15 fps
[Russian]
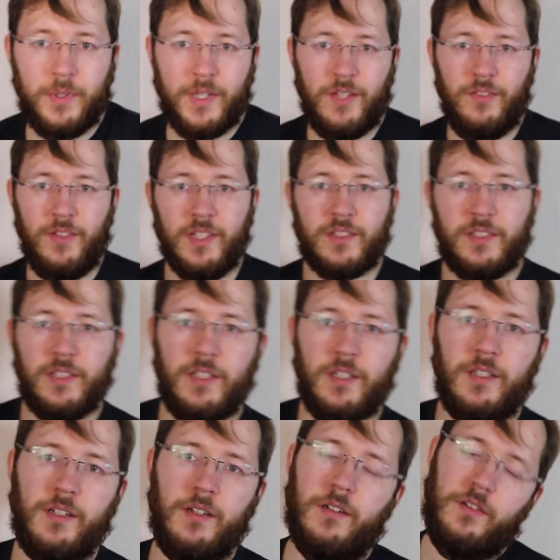Привет!
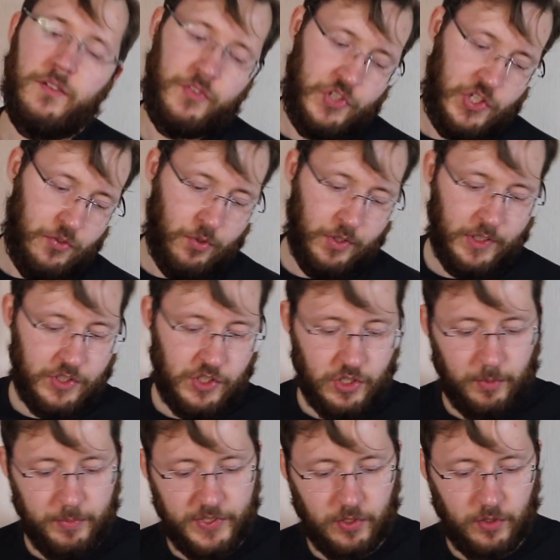С чего
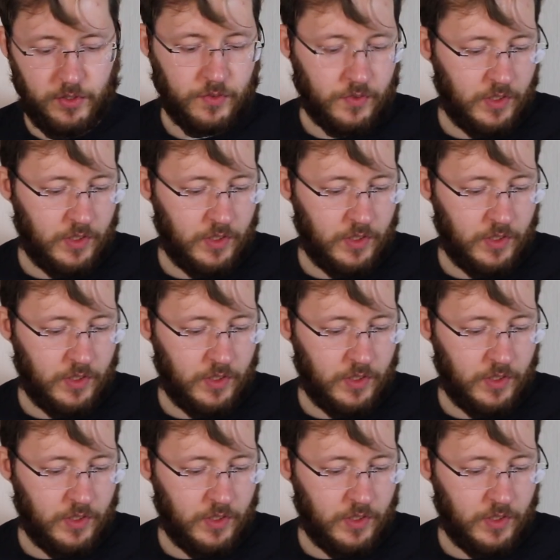начнем сегодня